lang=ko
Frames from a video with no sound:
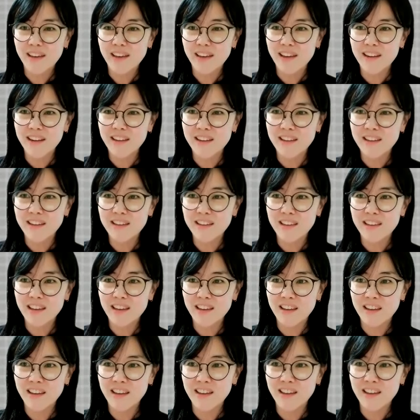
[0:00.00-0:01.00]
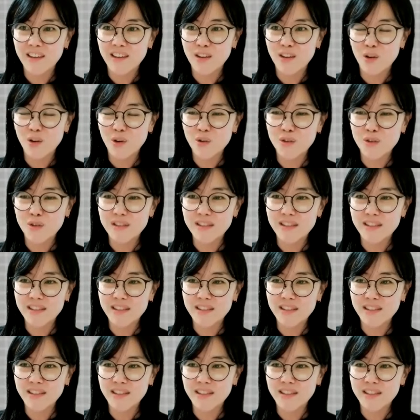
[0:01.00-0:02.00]
엘린의
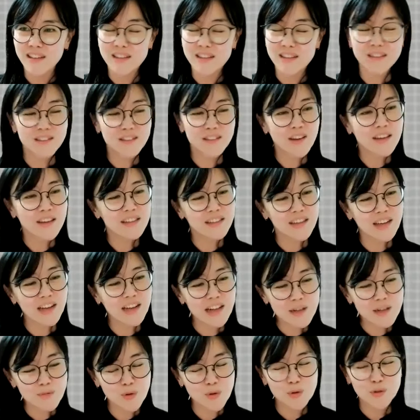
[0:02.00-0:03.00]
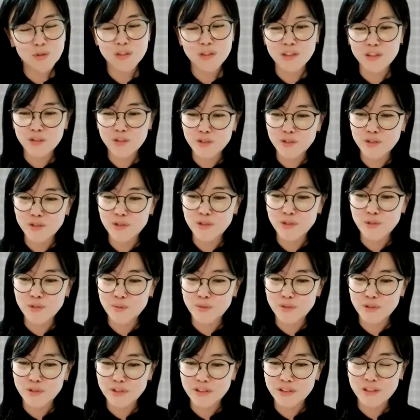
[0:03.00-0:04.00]
결혼식 같은 사회 잘 보고
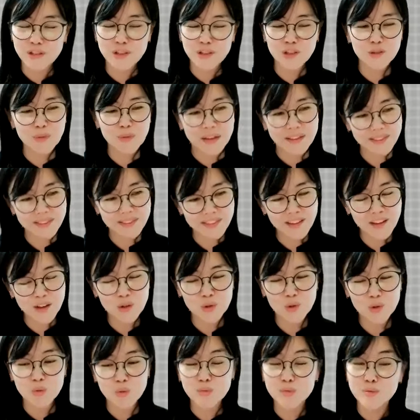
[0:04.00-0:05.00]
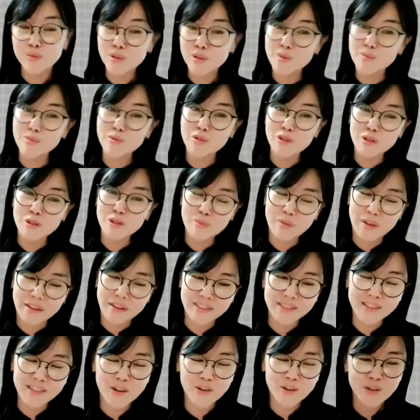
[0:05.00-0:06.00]
친구분들도 만나고 부모님들도
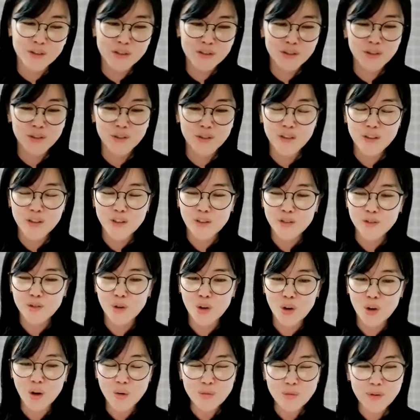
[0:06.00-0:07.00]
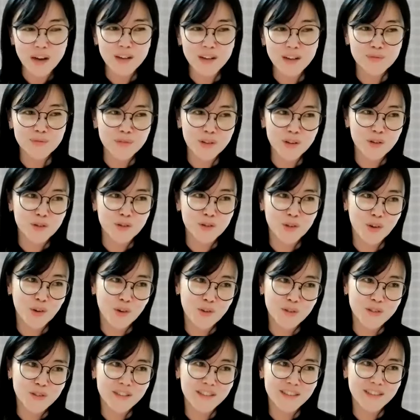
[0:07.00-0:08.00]
만나고 해서 너무 아름다운
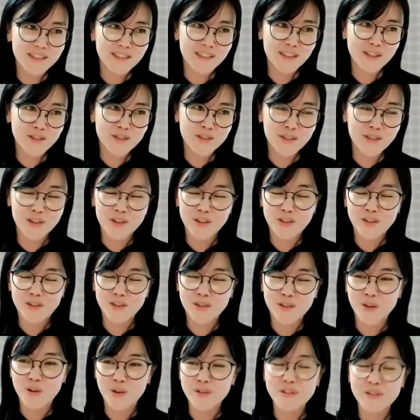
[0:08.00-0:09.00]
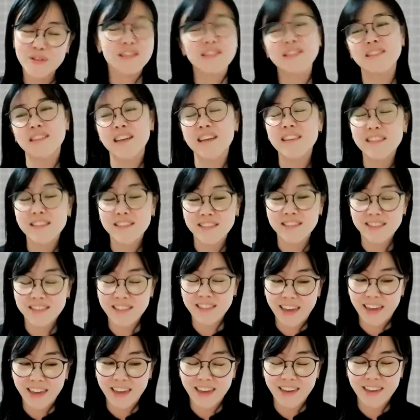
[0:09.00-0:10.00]
결혼식을 했어요. 결혼식을
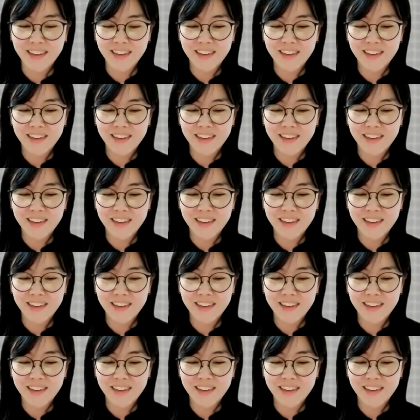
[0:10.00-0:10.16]
했는데